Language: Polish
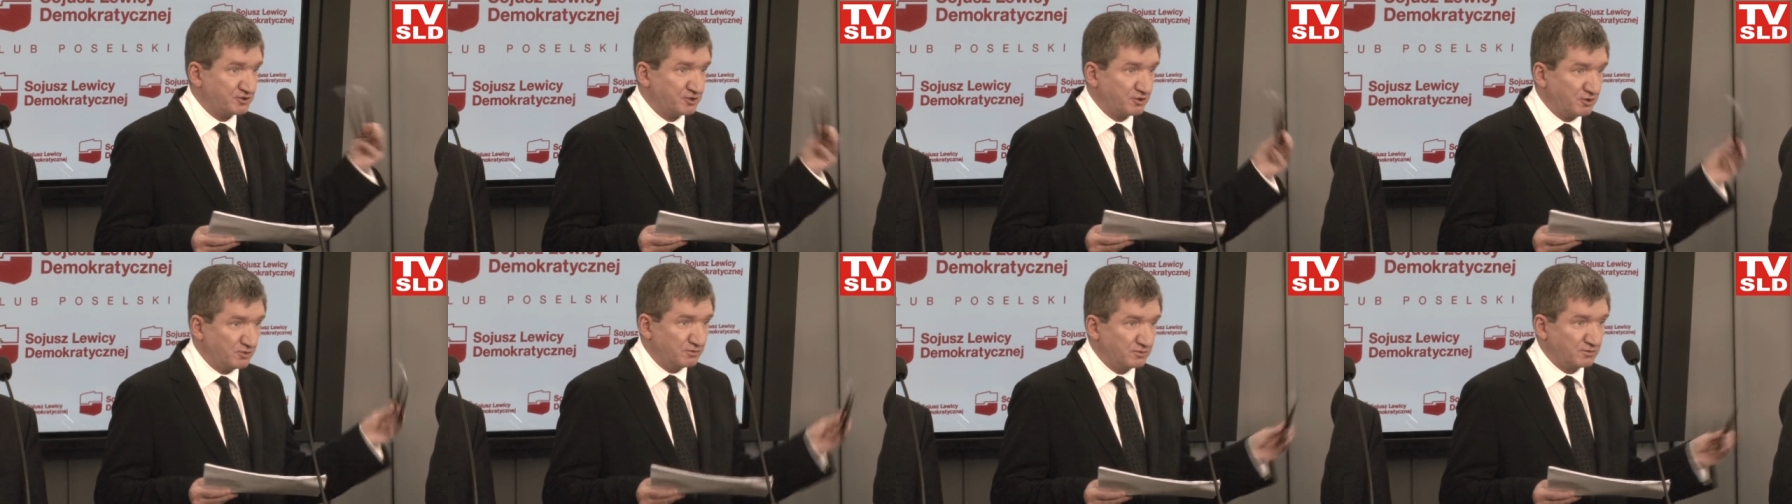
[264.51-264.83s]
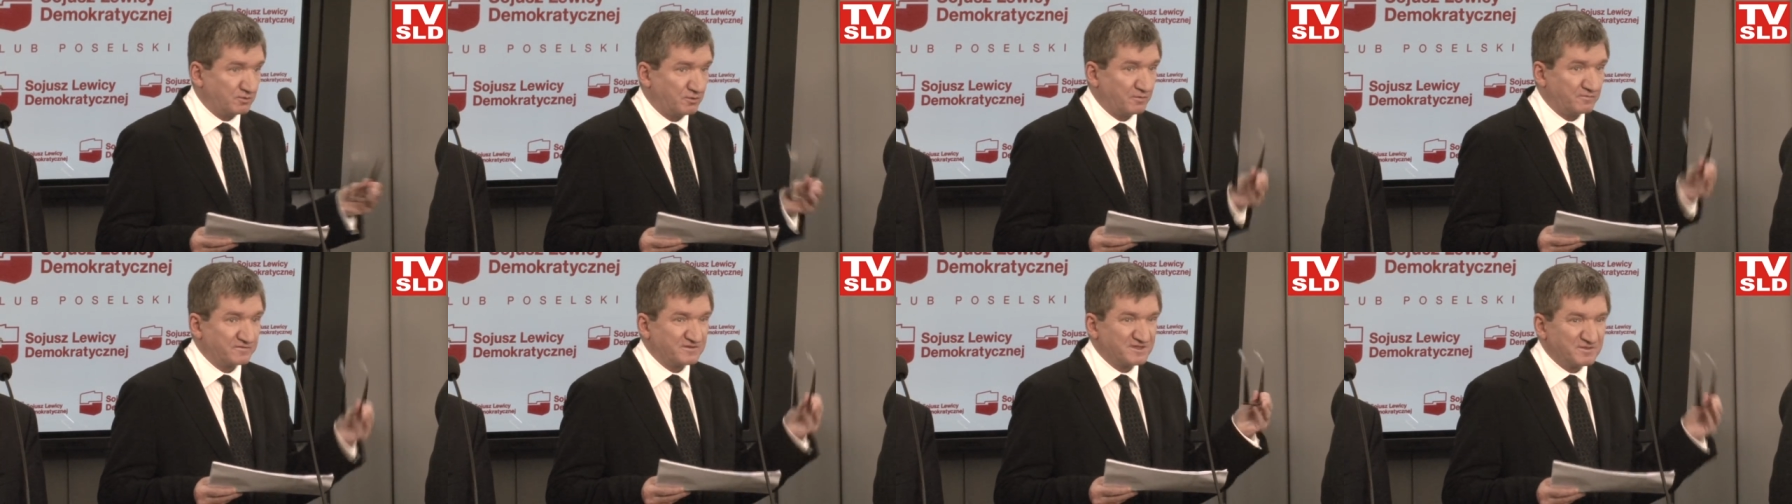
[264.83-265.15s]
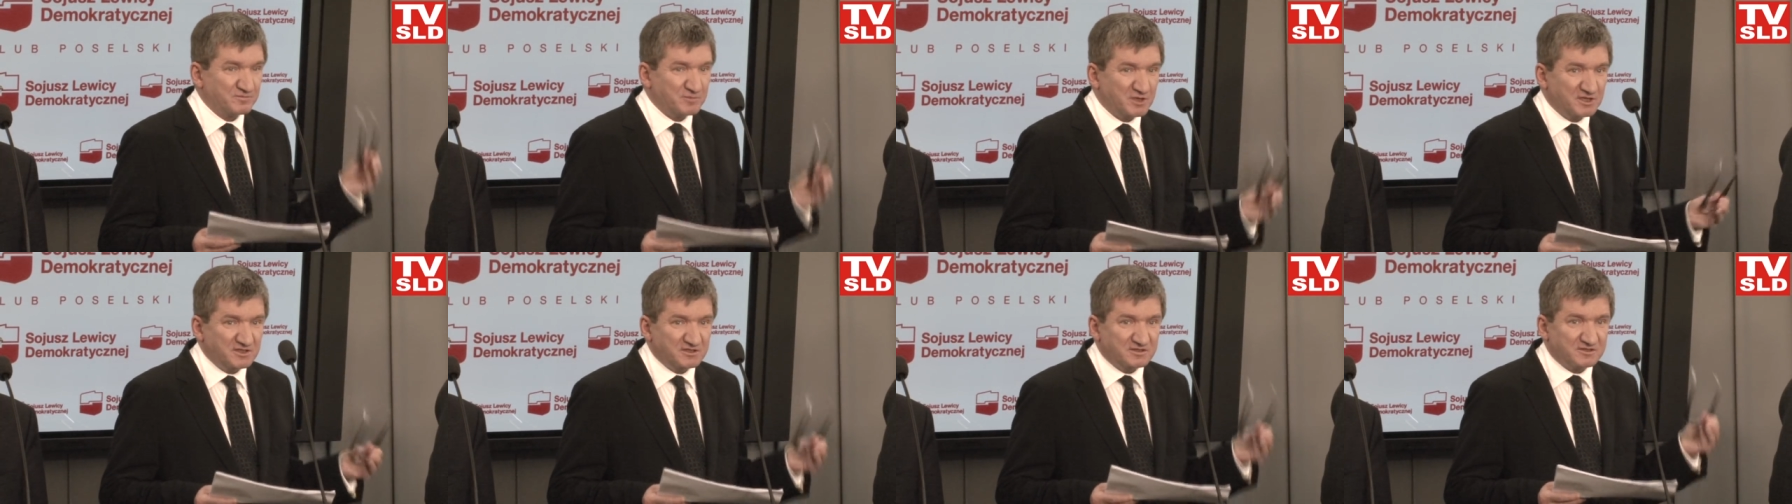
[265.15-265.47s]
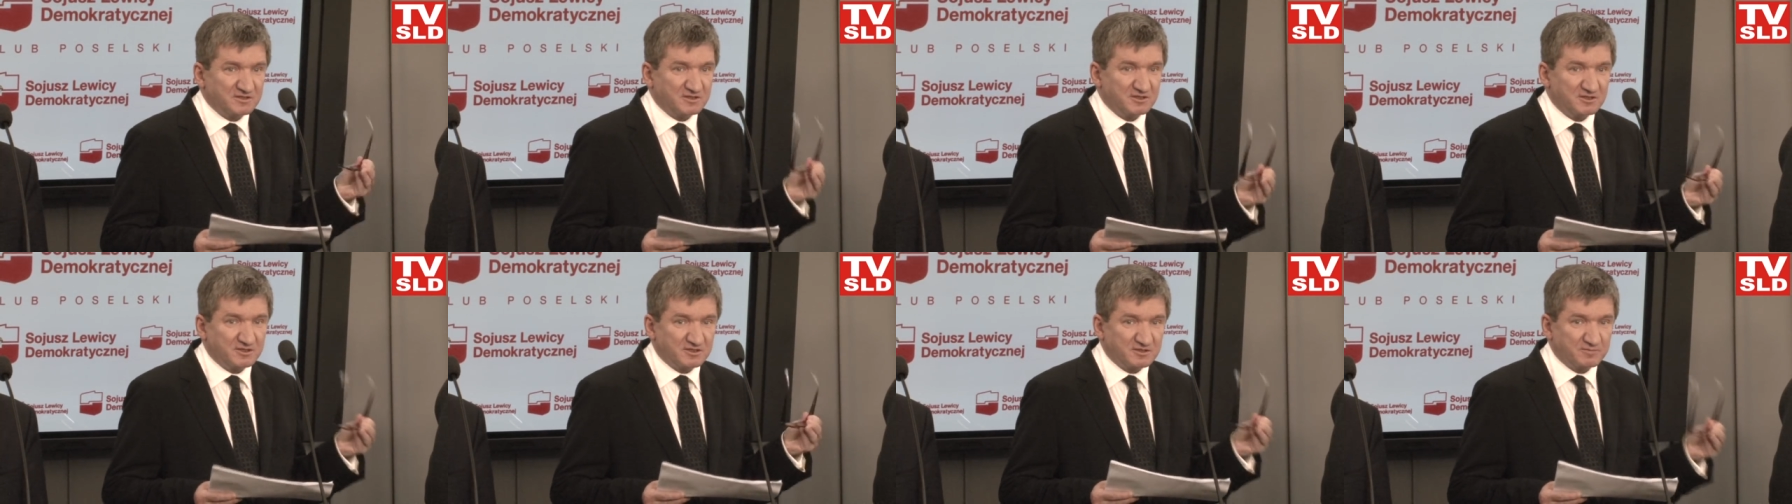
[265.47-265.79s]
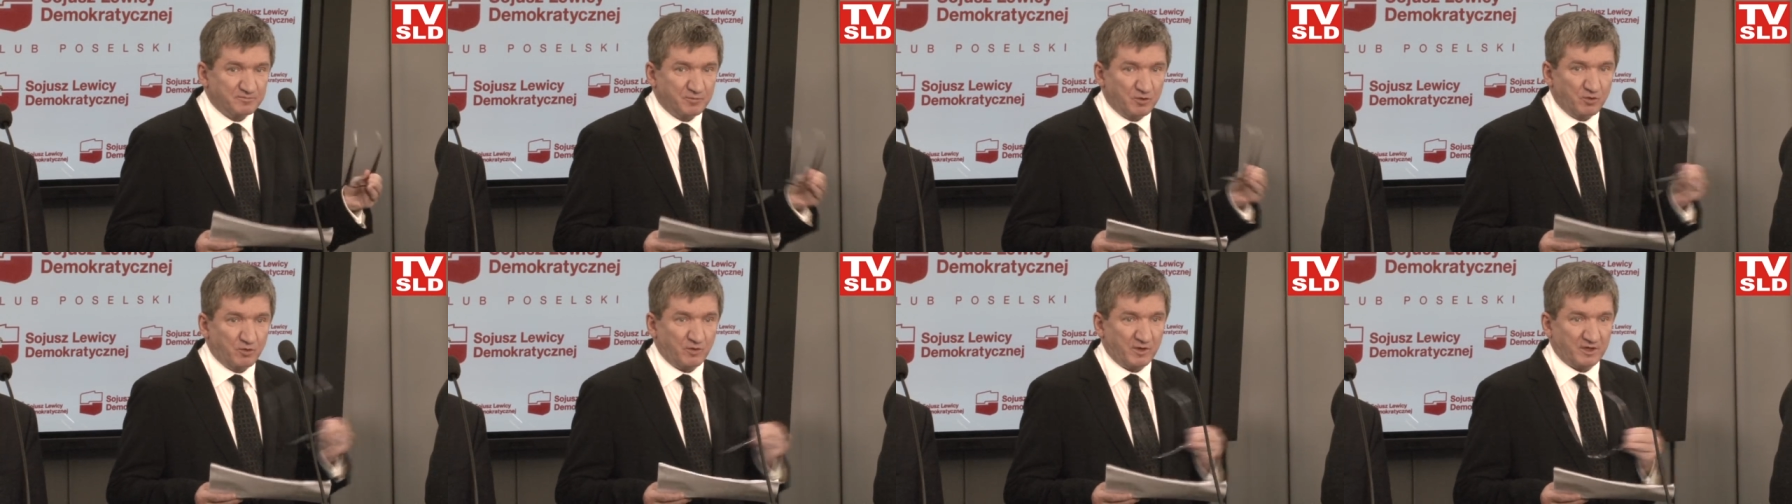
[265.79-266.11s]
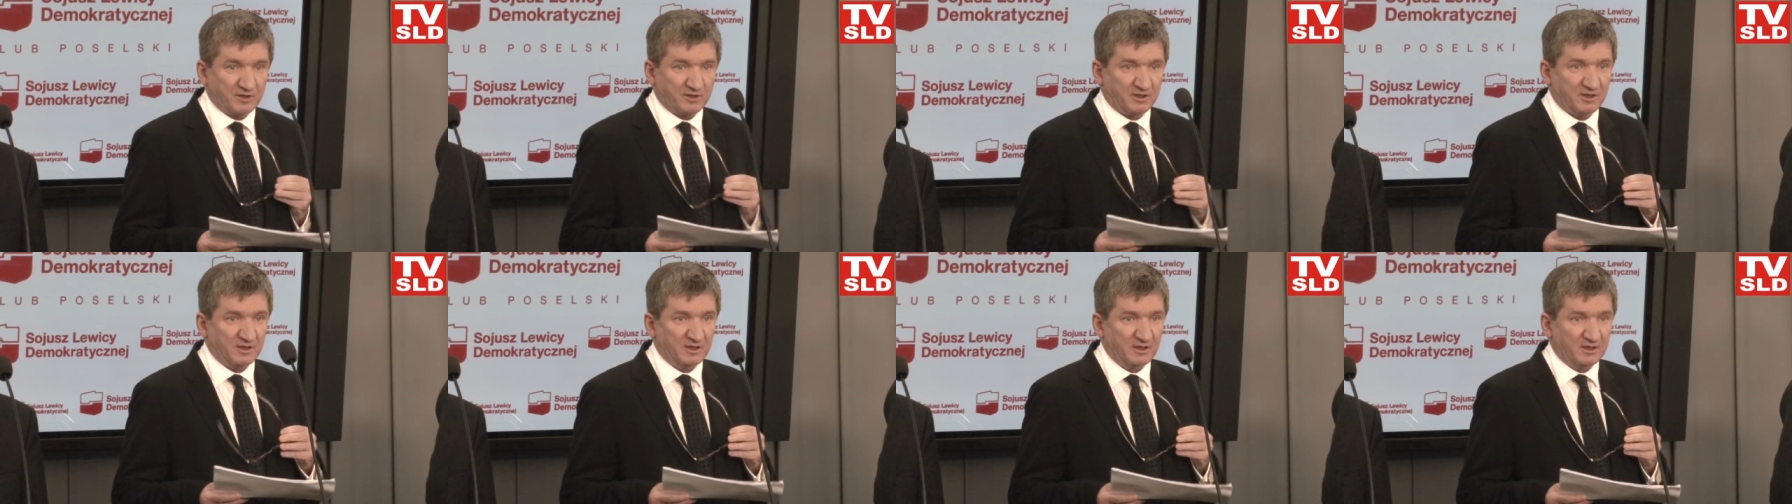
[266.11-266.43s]
środków z miejskich
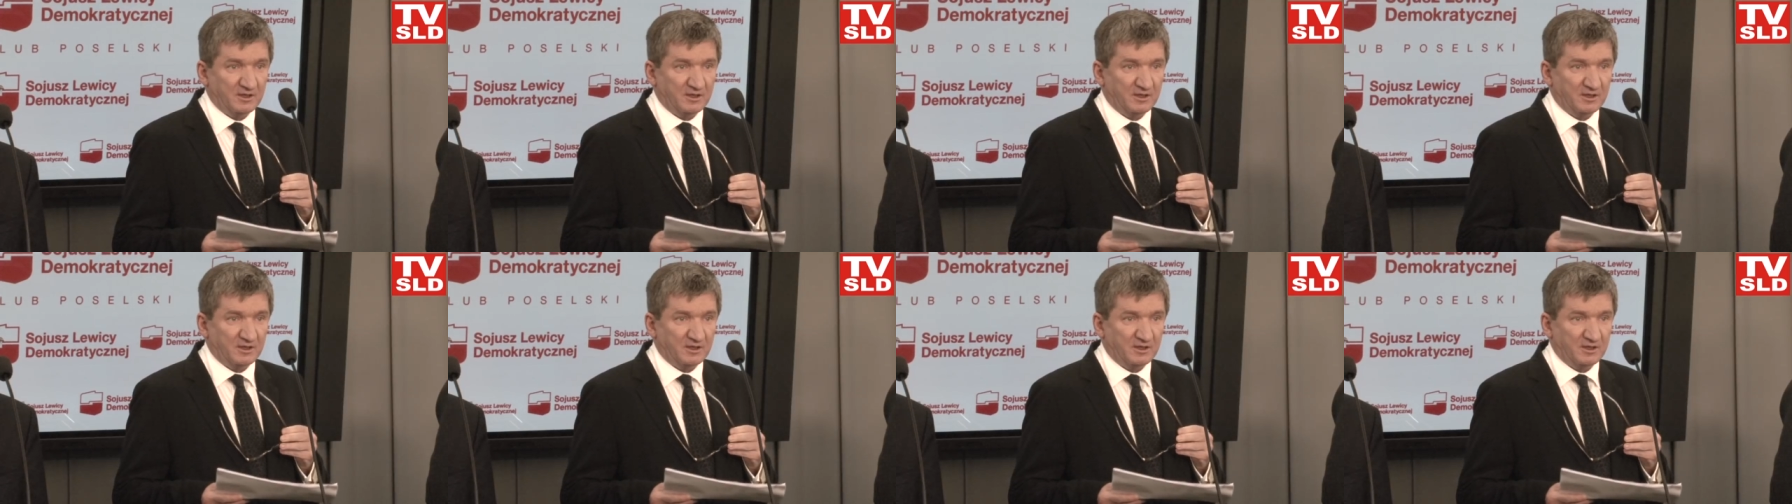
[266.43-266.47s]
spółek